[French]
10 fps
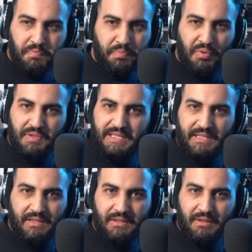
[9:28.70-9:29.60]

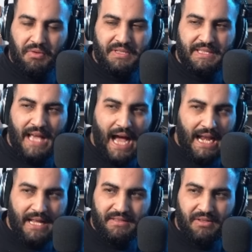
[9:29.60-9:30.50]
posé euh, aussi à
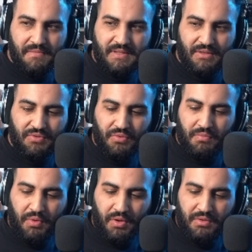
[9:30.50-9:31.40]
l'aise comme ça sur
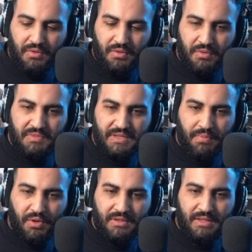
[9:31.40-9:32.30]
une prod, euh, une petite
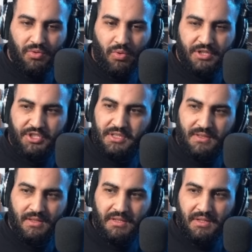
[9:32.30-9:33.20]
prod D3
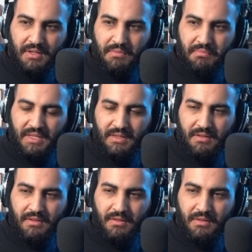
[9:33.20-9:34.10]
shit. Bien. et
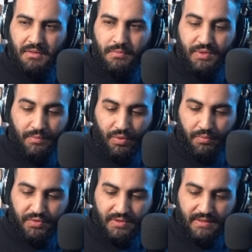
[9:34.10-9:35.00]
euh, puis en
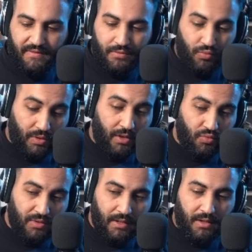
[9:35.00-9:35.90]
plus, alors
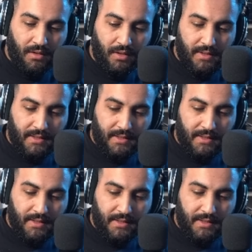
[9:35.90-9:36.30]
tout à l'heure,